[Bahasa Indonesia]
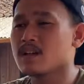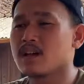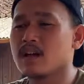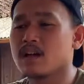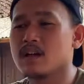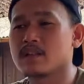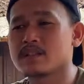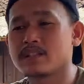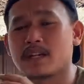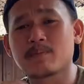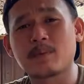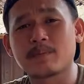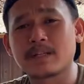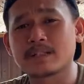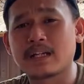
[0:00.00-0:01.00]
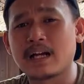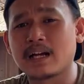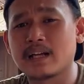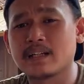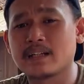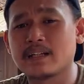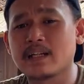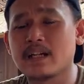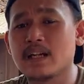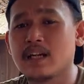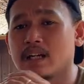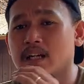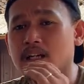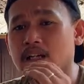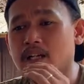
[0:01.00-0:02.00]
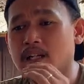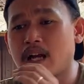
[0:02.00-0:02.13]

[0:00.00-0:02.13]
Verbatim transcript: e, cara pemasangan e,